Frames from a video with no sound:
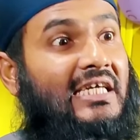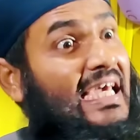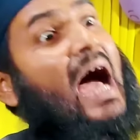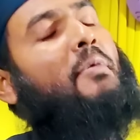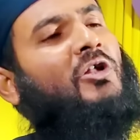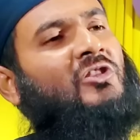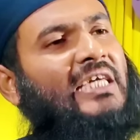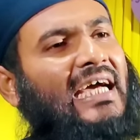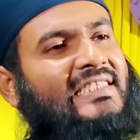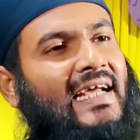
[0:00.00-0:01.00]
কি এমন
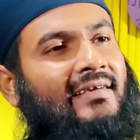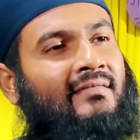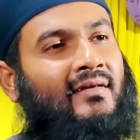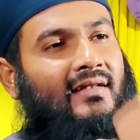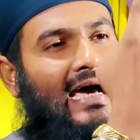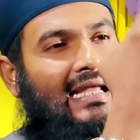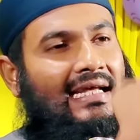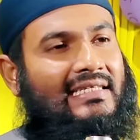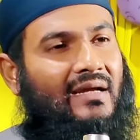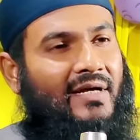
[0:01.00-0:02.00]
দিয়েছেন লাল
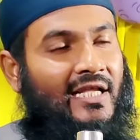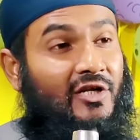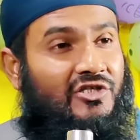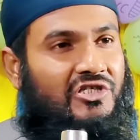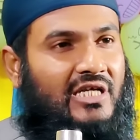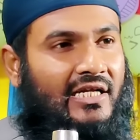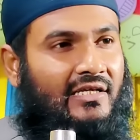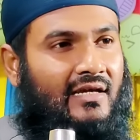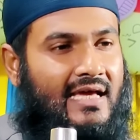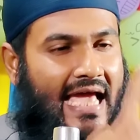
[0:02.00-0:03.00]
একটা বেনারসি শাড়ি